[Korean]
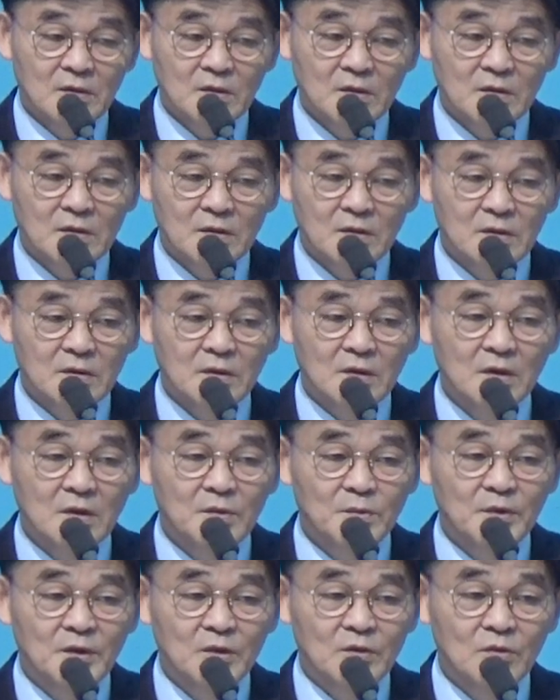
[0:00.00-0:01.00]
그, 그런 게
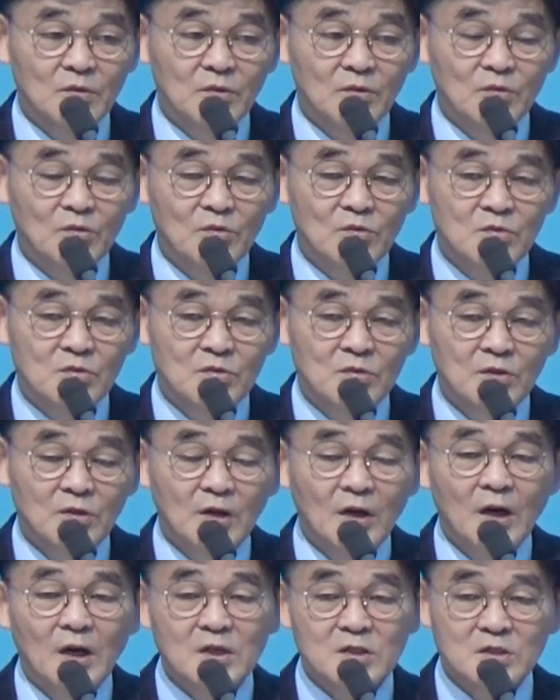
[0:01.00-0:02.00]
말고
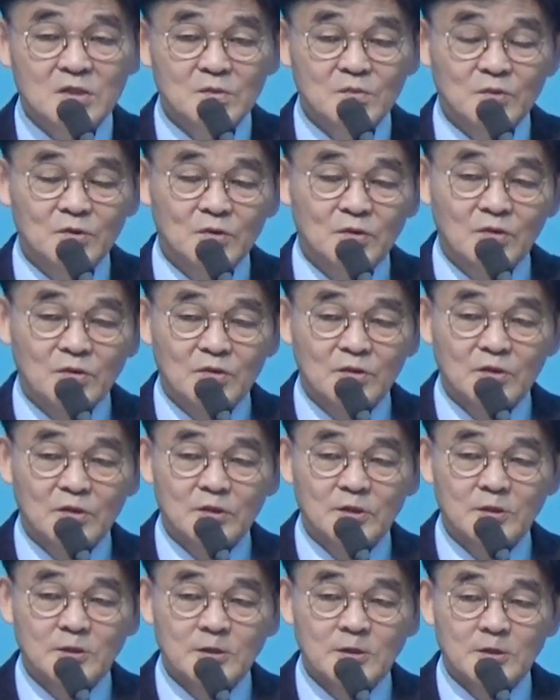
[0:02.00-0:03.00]
가슴으로.
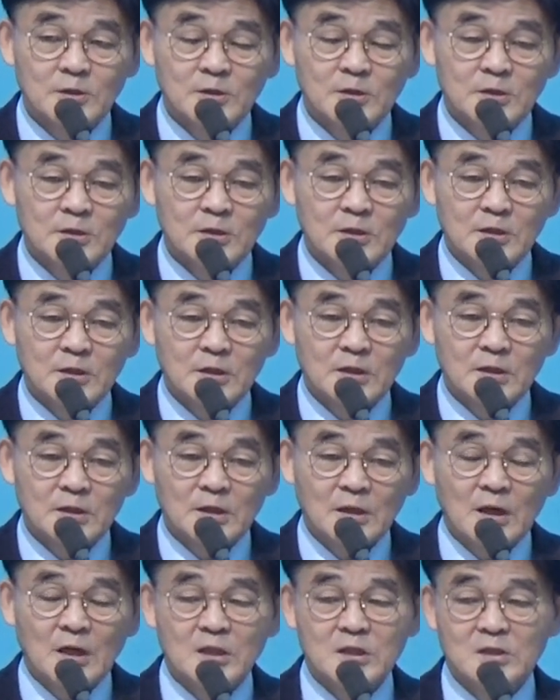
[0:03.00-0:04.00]

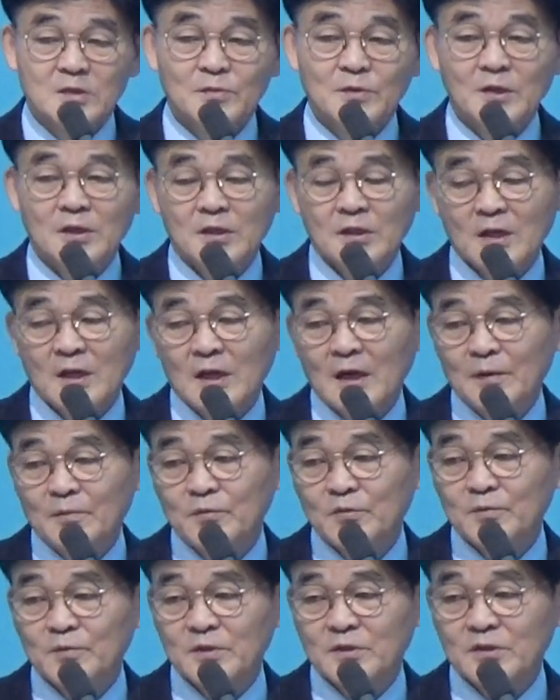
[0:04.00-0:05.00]
가슴에
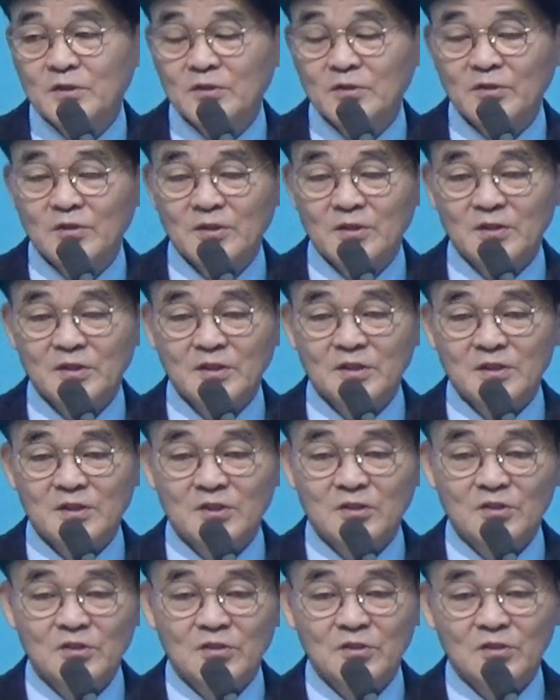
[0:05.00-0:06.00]
아픔이 있죠.
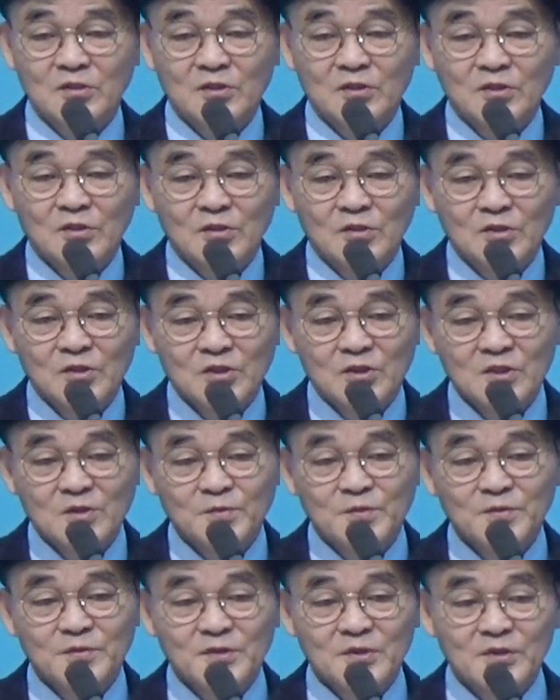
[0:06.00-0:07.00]

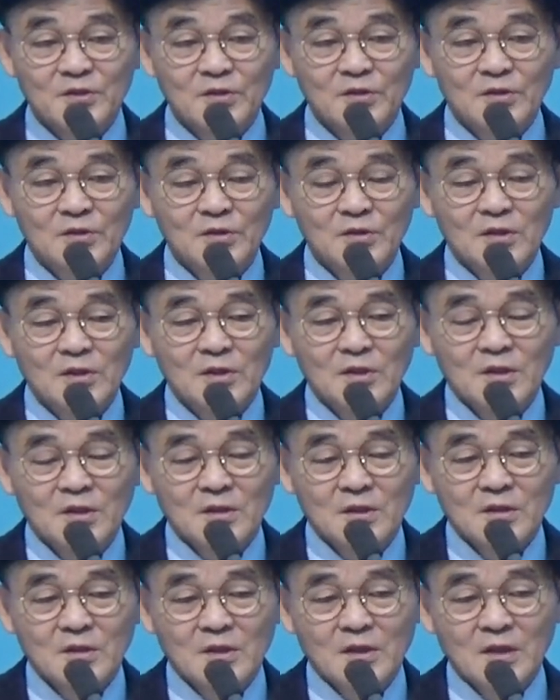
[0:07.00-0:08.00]
슬픔이 있죠.
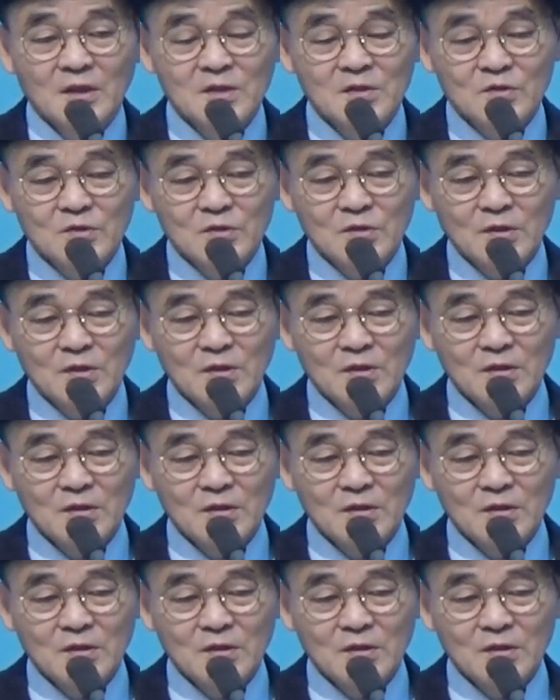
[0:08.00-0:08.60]
내 가서 촤